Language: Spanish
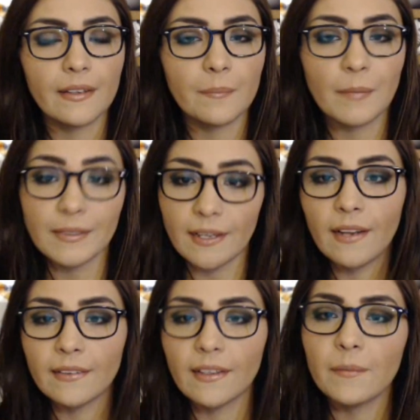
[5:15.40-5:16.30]
más
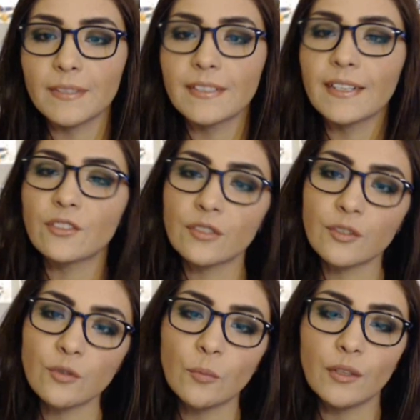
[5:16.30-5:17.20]
adelante en la investigación
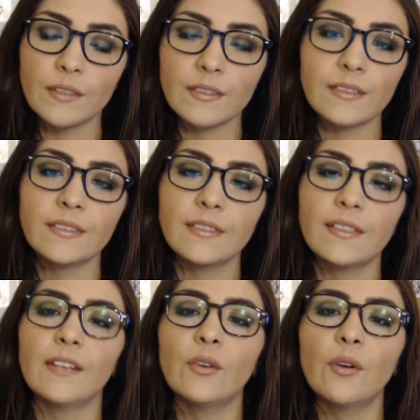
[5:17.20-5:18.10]
se supo de este
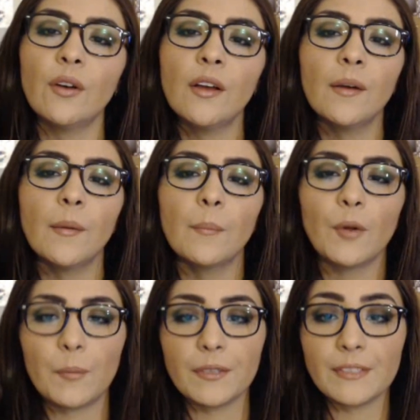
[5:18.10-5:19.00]
asesinato,
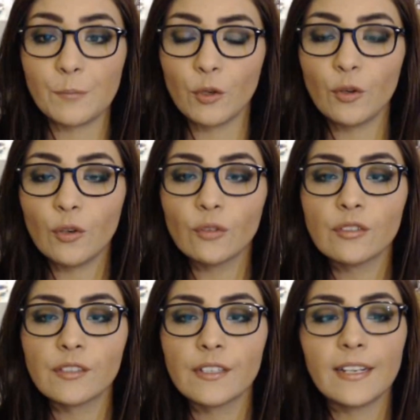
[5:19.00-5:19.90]
pero al principio
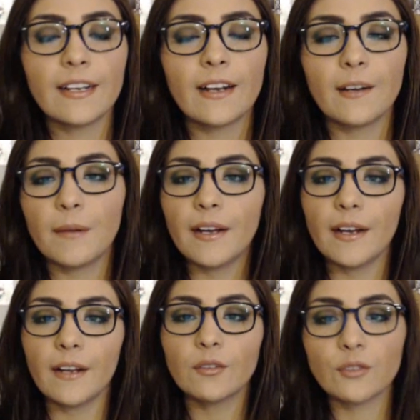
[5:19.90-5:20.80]
no se
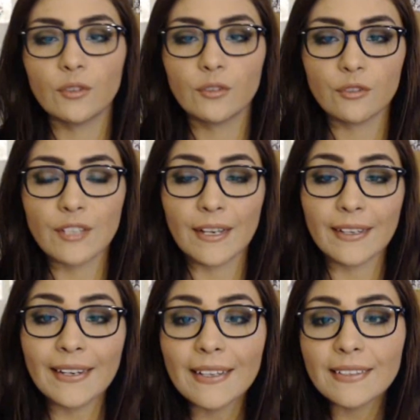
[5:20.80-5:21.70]
ligaba a los otros,
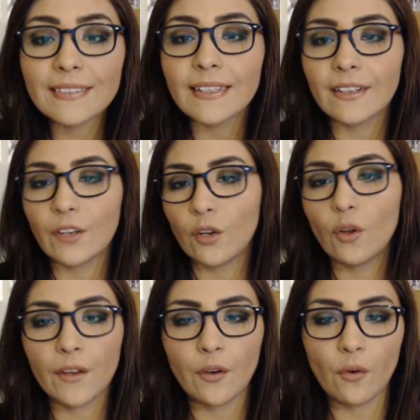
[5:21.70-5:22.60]
ya que en este
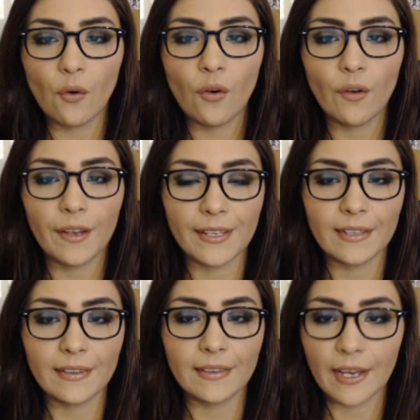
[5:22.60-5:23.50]
no dejó
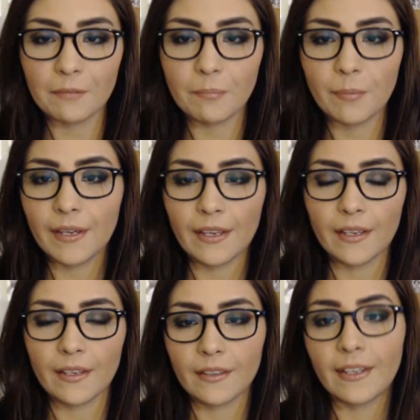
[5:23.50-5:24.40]
el
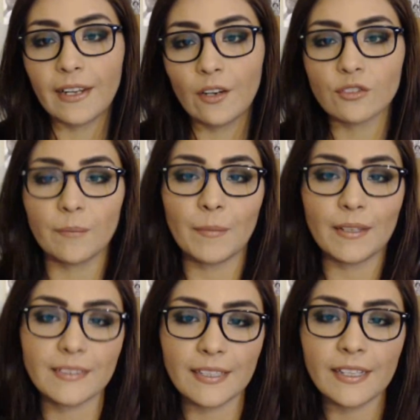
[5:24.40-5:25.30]
naipe que en los
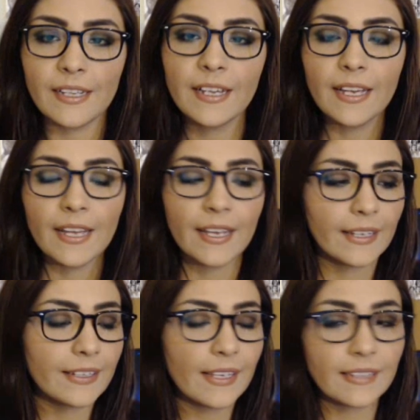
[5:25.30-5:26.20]
demás sí.
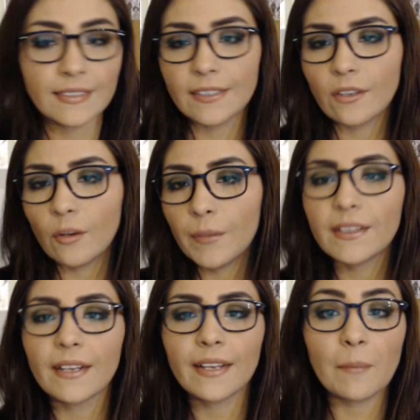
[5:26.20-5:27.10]
Y es que se
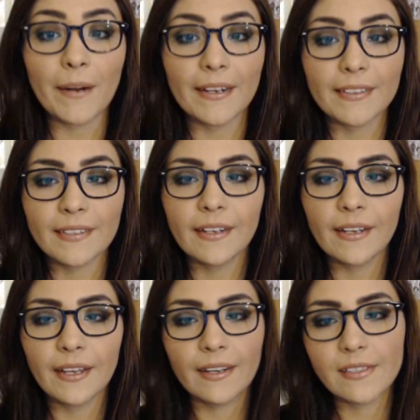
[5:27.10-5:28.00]
comenta que al
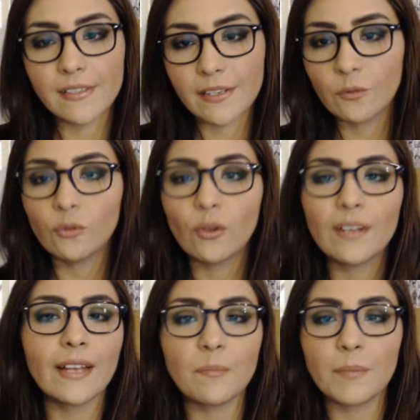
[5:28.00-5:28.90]
parecer en el segundo
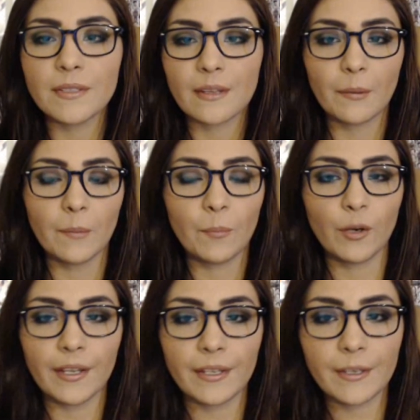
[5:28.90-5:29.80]
el naipe estaba
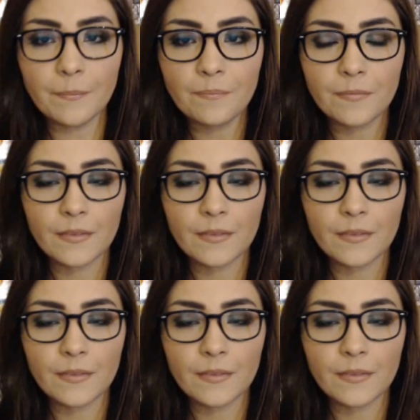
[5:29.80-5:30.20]
por ahí,